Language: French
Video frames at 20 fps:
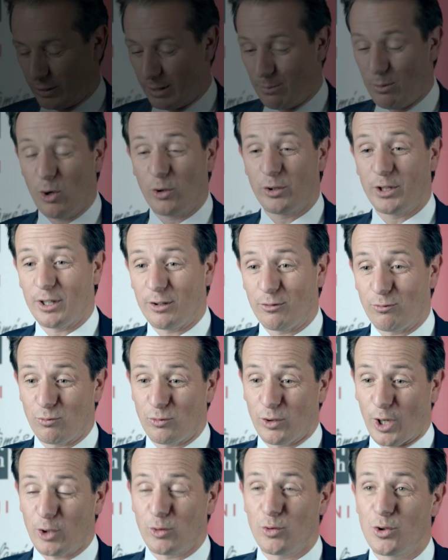D'abord, on est
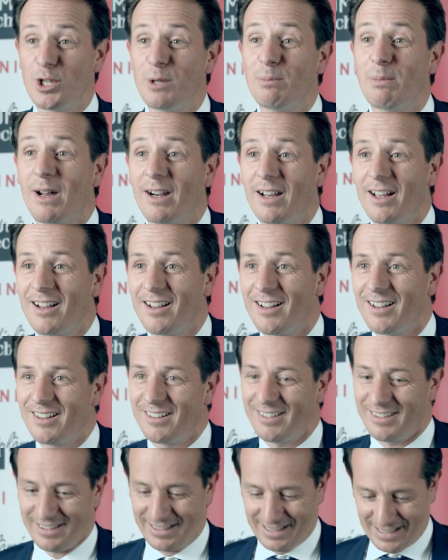très touché
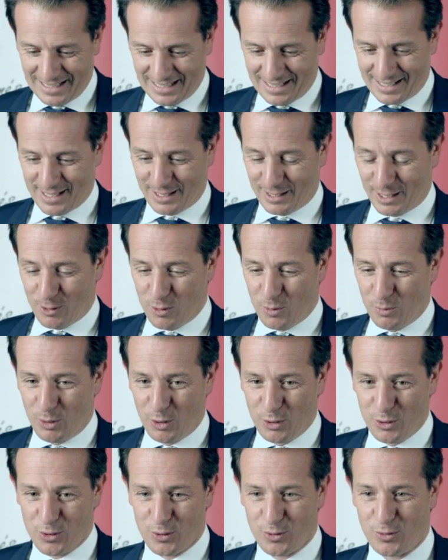par cette
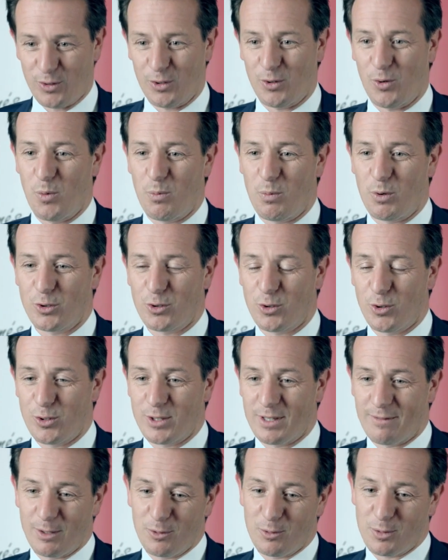récompense. On pense que
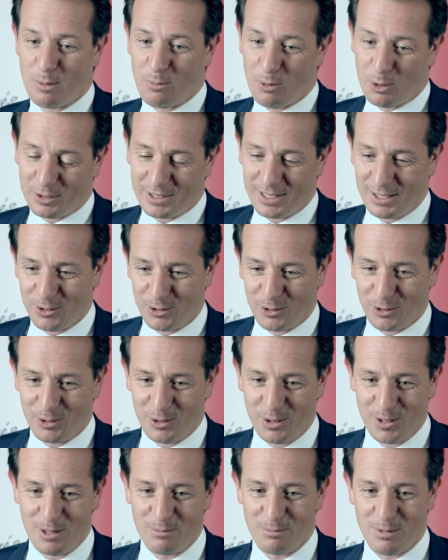ça va nous apporter euh,
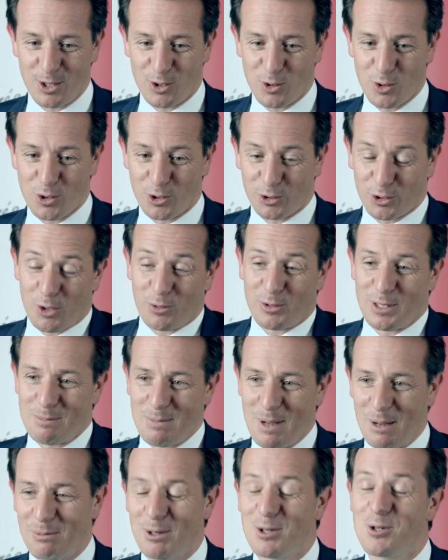plein de choses, en tout cas on
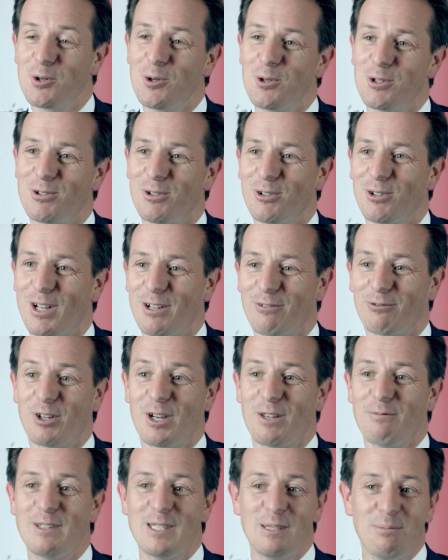espère plein de choses, euh, à la fois
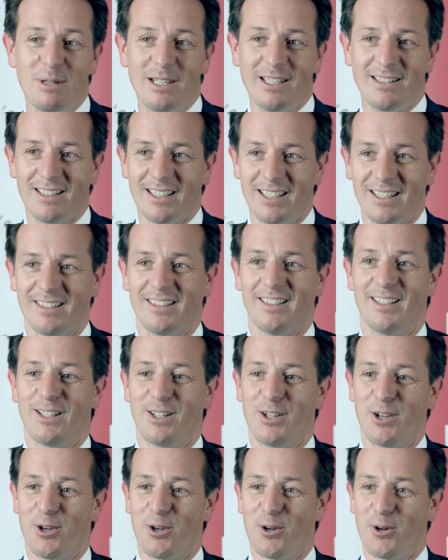de la visibilité
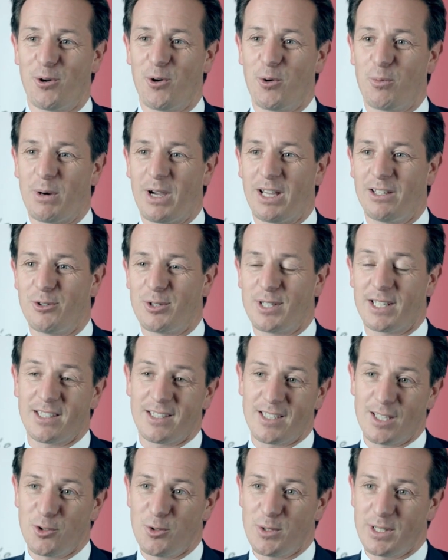euh, auprès de
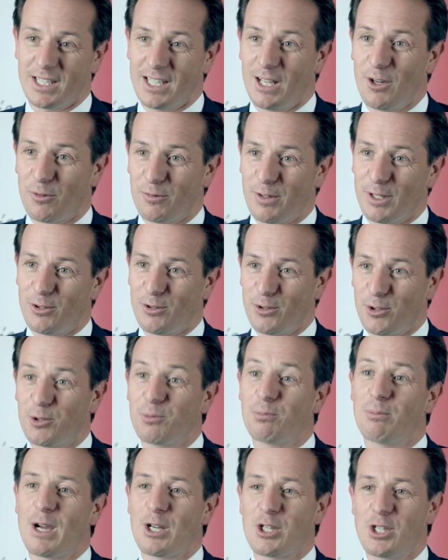certains industriels. En fait,
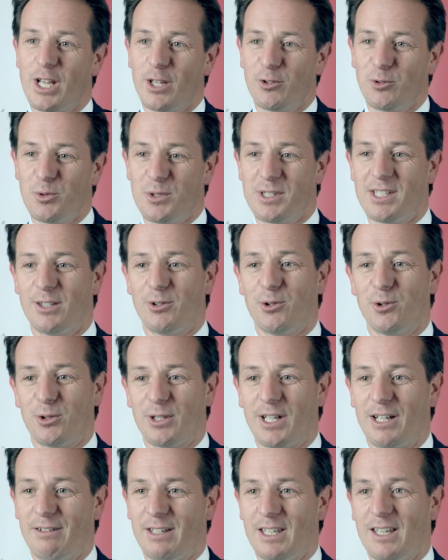notre marché à nous, c'est de
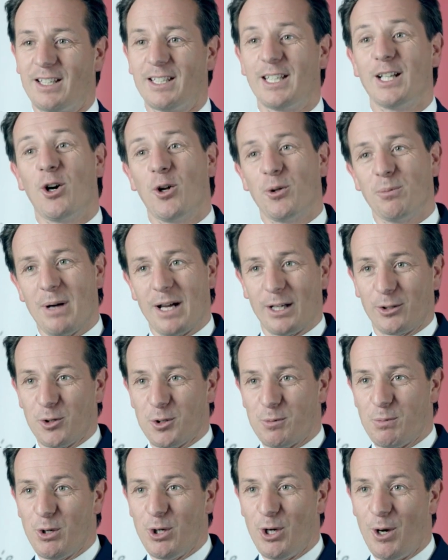travailler avec des grandes marques de
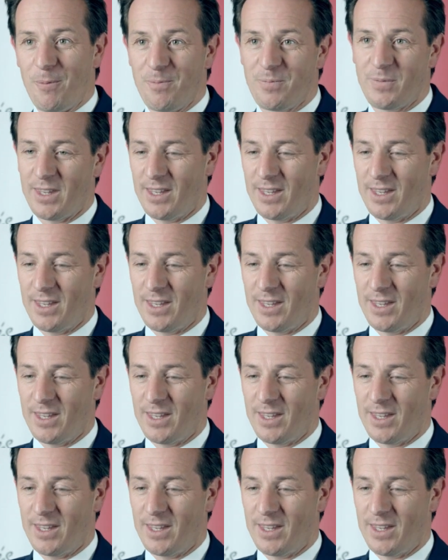sport.